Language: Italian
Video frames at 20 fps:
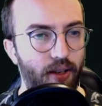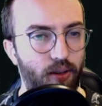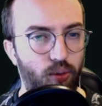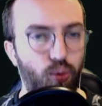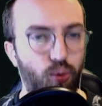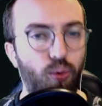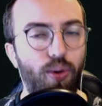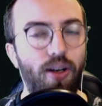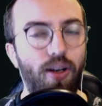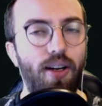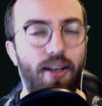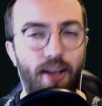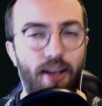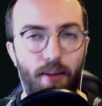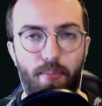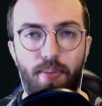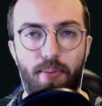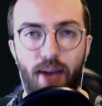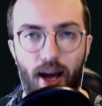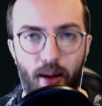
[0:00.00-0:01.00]
tool che
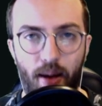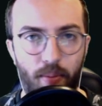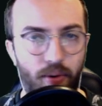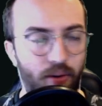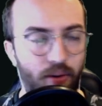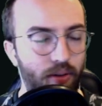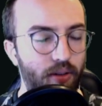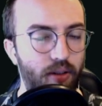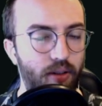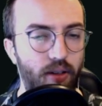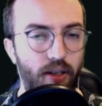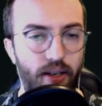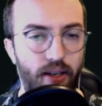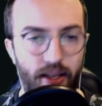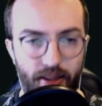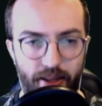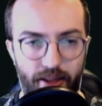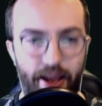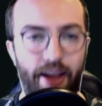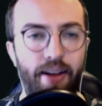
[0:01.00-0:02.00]
abbiamo
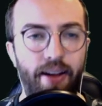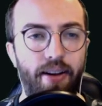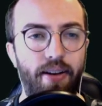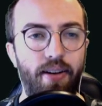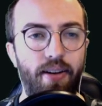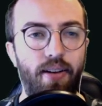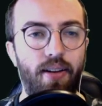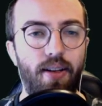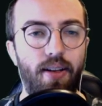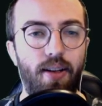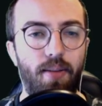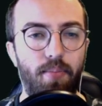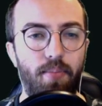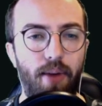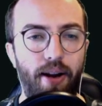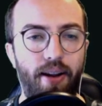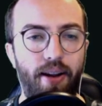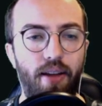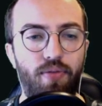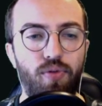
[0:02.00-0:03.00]
nel deck
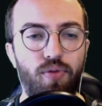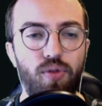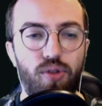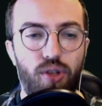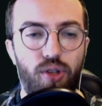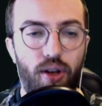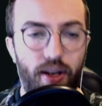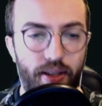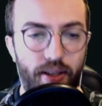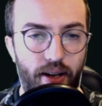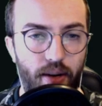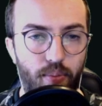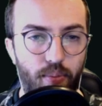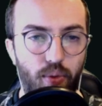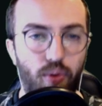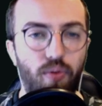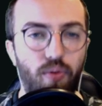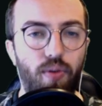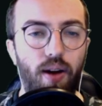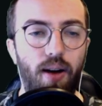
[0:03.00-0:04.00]
perché funziona da
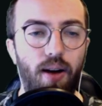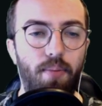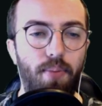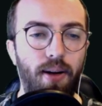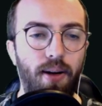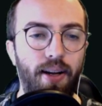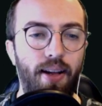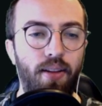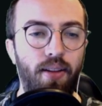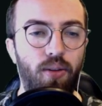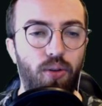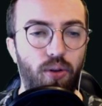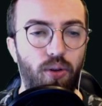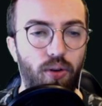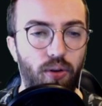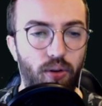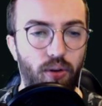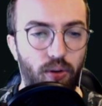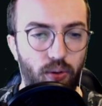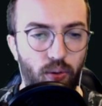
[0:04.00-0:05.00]
removal,
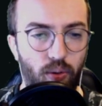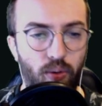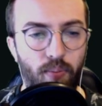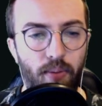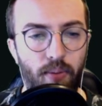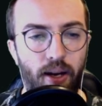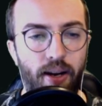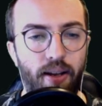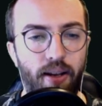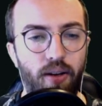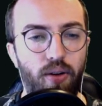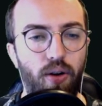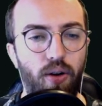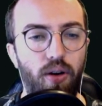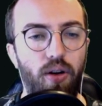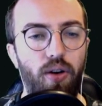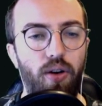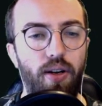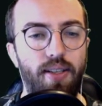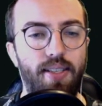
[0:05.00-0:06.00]
pagando un mana in
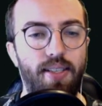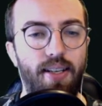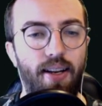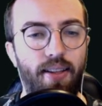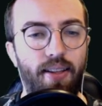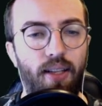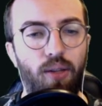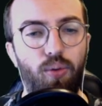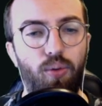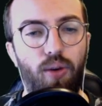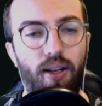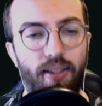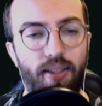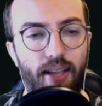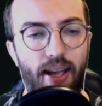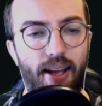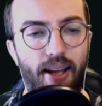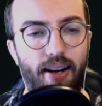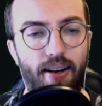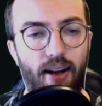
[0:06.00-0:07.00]
colore, scartando una
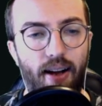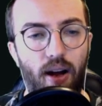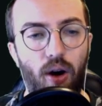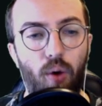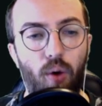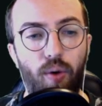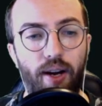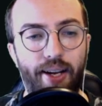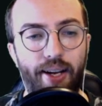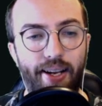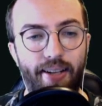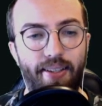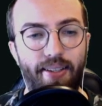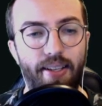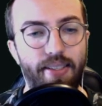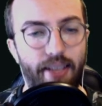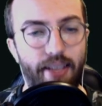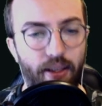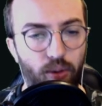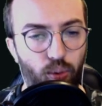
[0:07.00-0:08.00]
terra o una carta
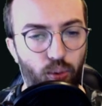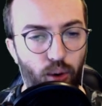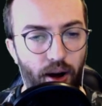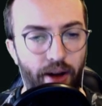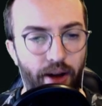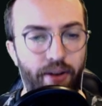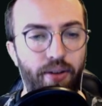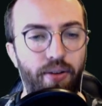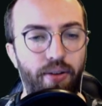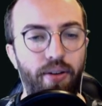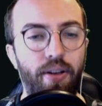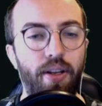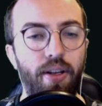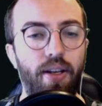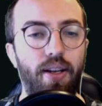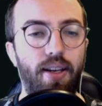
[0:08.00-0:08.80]
santuario,